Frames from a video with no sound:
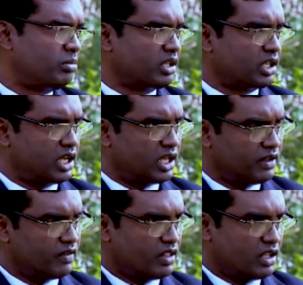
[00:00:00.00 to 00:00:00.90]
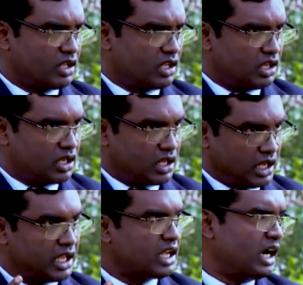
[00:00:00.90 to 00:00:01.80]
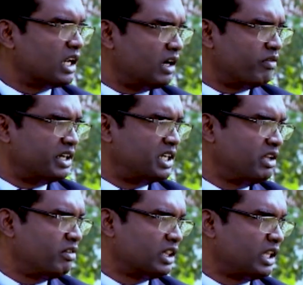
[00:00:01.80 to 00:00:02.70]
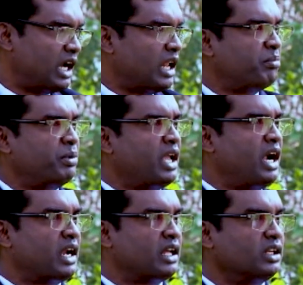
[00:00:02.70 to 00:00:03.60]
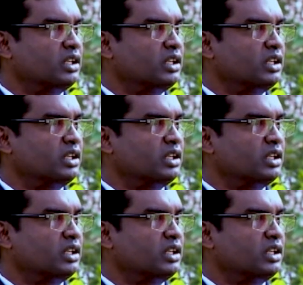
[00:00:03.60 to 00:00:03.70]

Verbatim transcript: சொல்லப்படுகிற கை கால்கள் வெட்டி வந்தால் அப்படியான